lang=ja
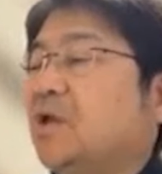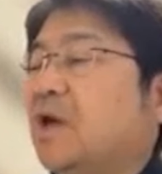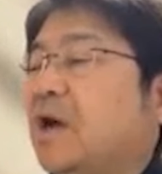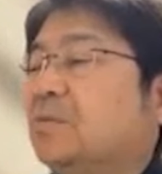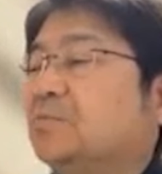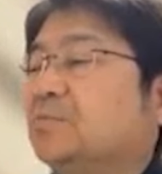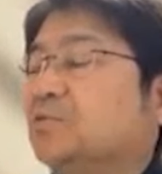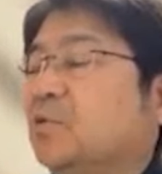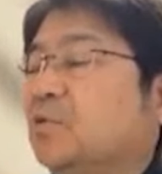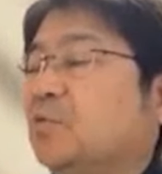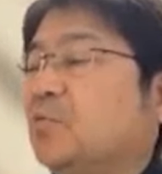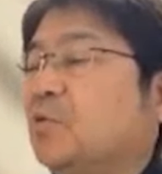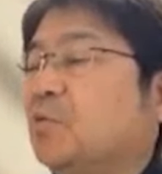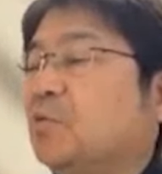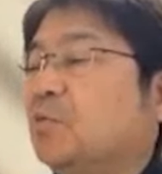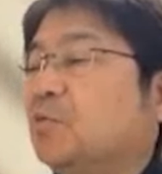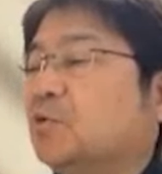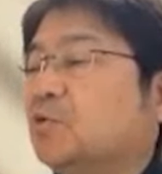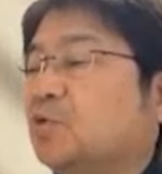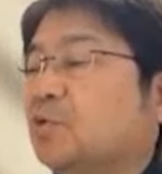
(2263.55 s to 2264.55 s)
反復法
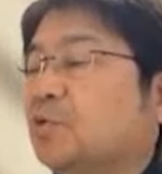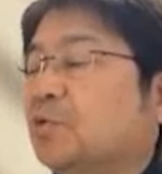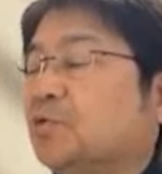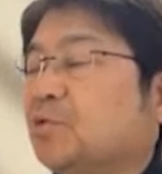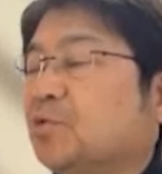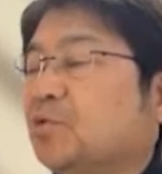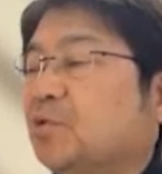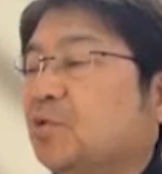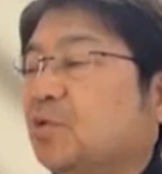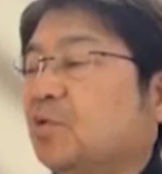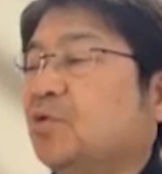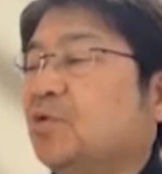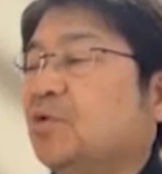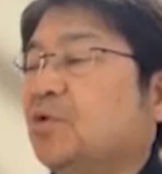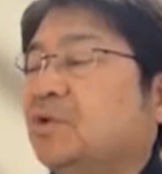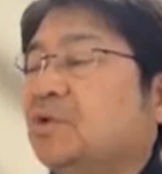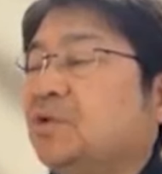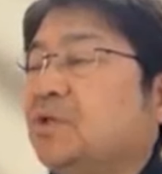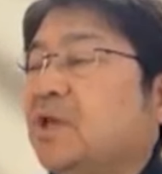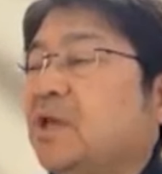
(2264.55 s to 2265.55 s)
ももともと
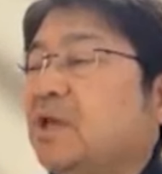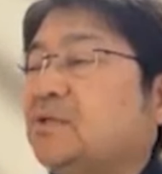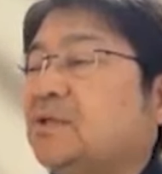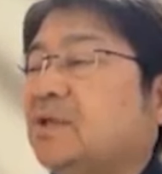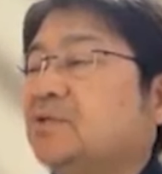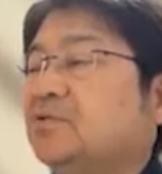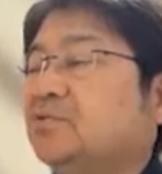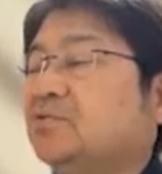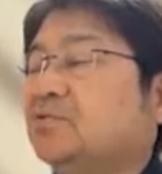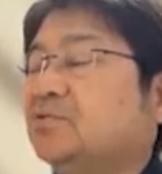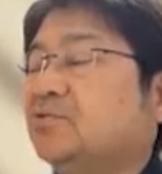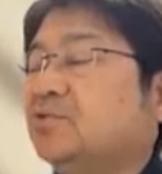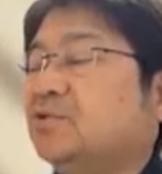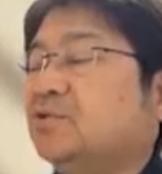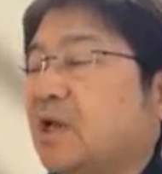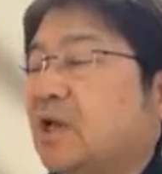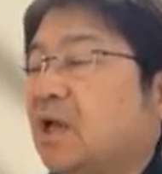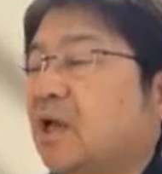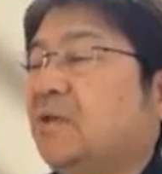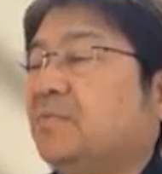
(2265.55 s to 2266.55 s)
の計算順
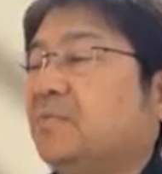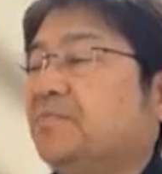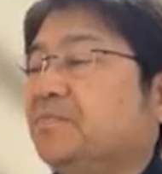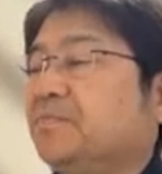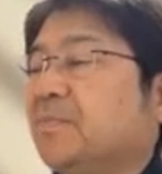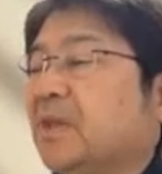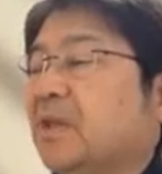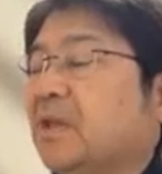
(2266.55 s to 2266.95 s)
序じゃ、